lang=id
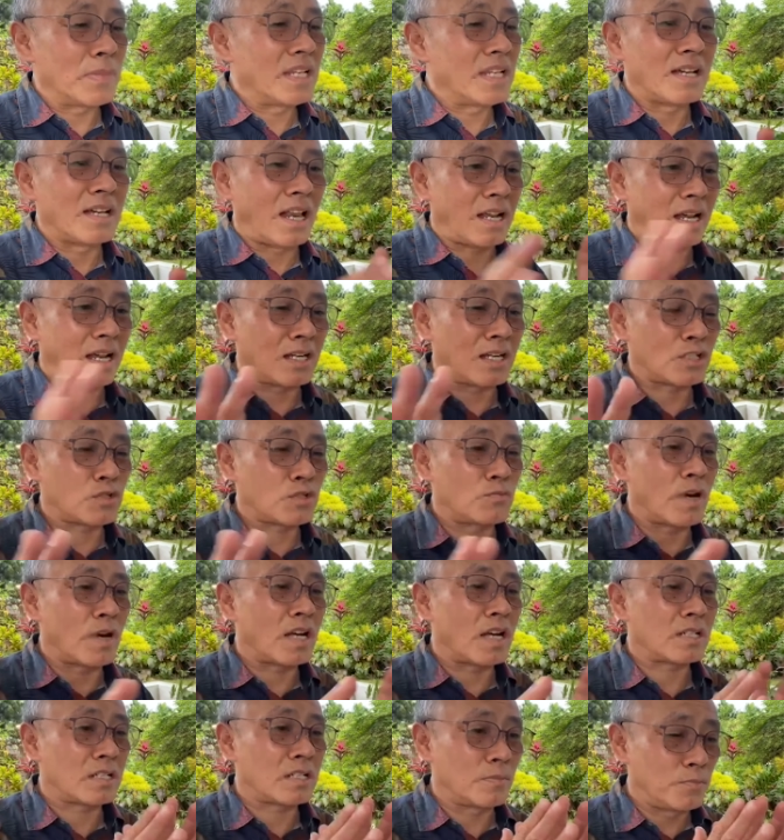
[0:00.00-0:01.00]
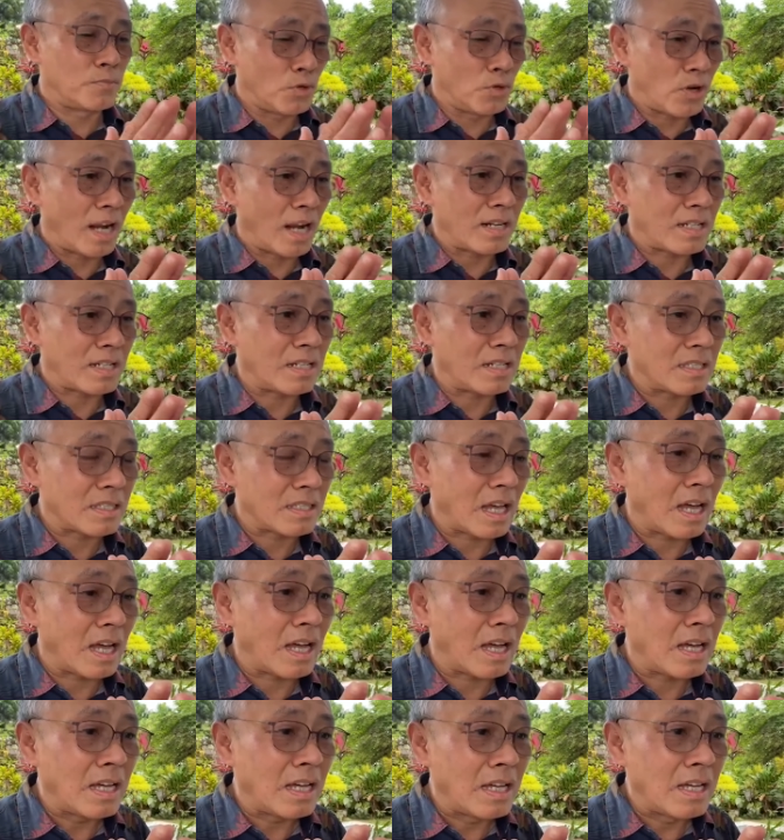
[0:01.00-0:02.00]
meninggalkan semua kesibukan
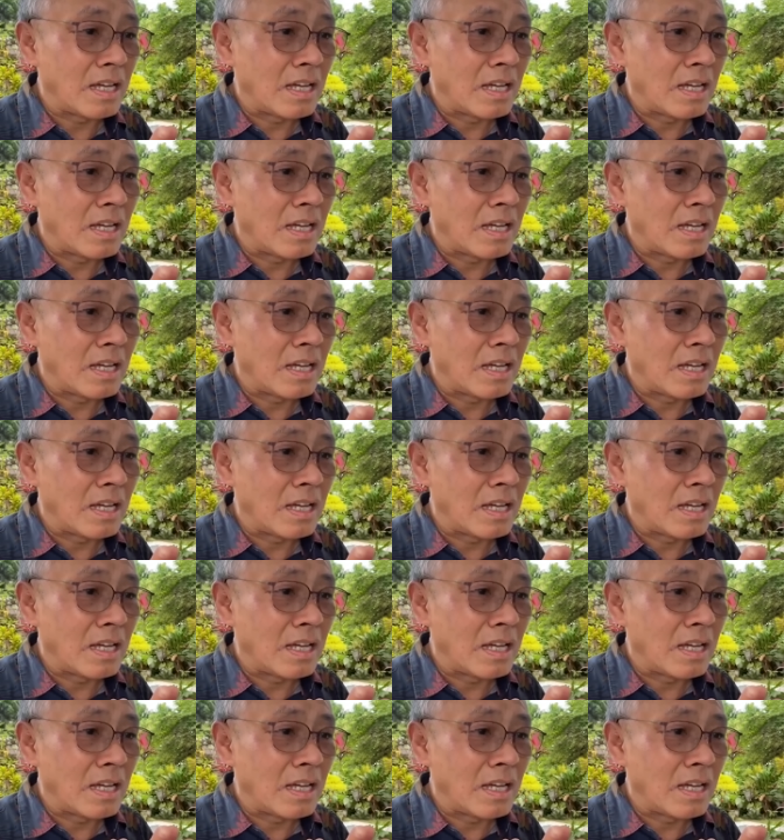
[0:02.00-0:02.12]
kita